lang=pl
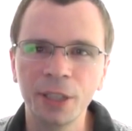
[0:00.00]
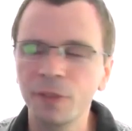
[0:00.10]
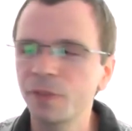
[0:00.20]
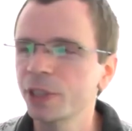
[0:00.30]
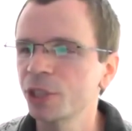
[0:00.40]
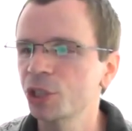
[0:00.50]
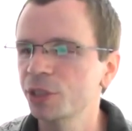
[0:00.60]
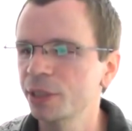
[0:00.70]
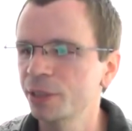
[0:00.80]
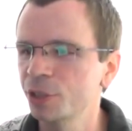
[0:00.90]
wręcz
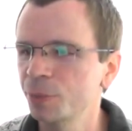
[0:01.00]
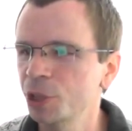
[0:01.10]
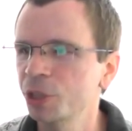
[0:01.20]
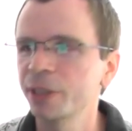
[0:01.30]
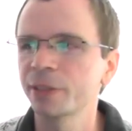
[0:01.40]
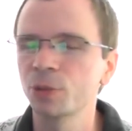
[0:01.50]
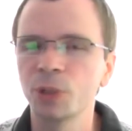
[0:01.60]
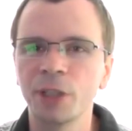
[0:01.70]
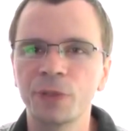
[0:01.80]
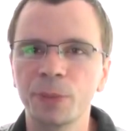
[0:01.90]
cenie śmiesznej jak na
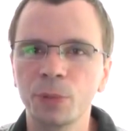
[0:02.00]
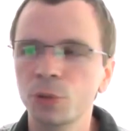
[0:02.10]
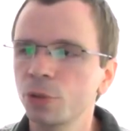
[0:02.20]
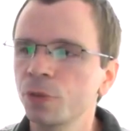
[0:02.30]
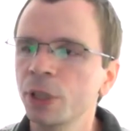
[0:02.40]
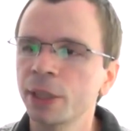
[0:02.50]
słuchawki Bluetooth.